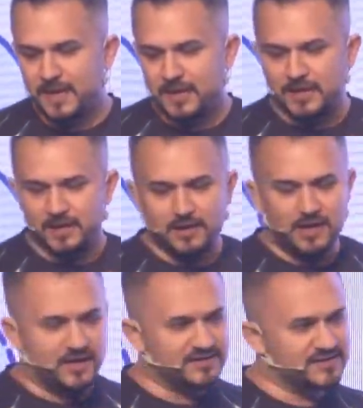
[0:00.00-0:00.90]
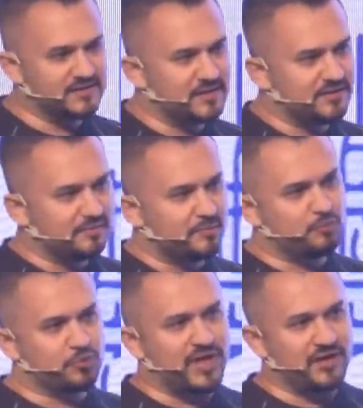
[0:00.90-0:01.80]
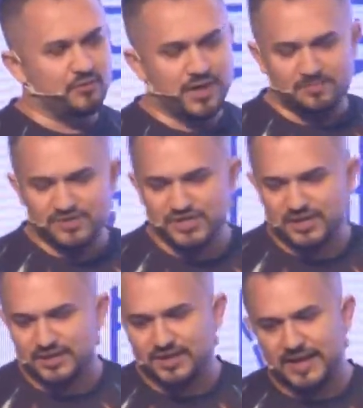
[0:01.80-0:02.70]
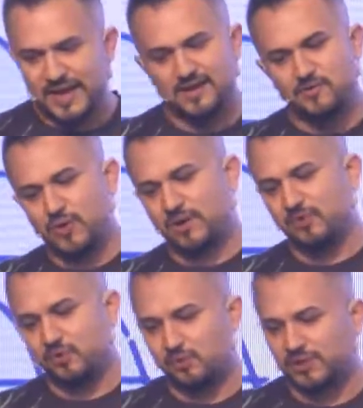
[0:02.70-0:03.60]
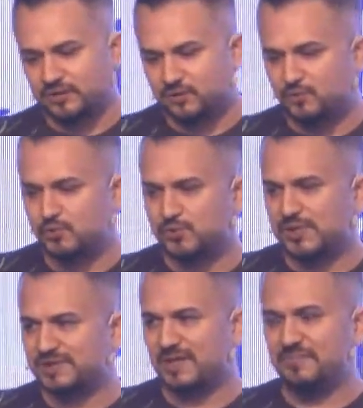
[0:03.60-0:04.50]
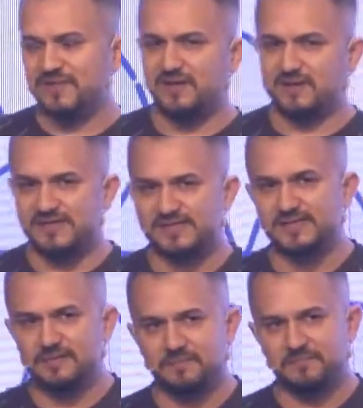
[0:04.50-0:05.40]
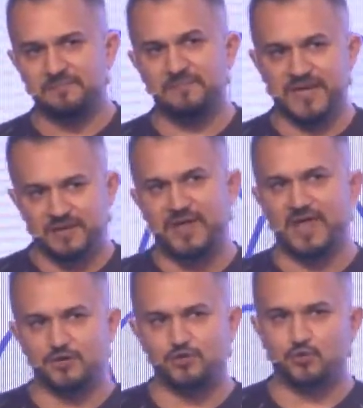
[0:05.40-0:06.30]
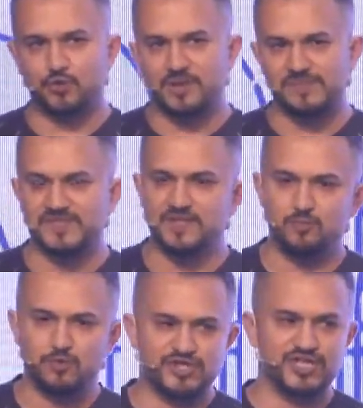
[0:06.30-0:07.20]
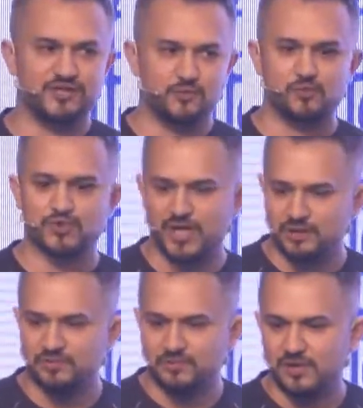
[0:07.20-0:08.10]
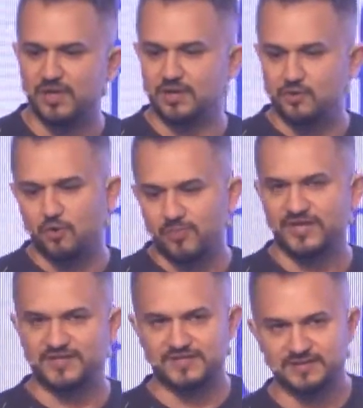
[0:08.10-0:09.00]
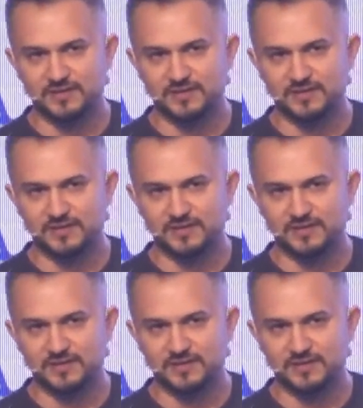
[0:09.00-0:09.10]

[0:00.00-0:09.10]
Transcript: E, aslında burada en önemli şey, e, en önemli olan hususlardan bir tanesi benim en çok önemsediğim bu içeride oluşan e, community.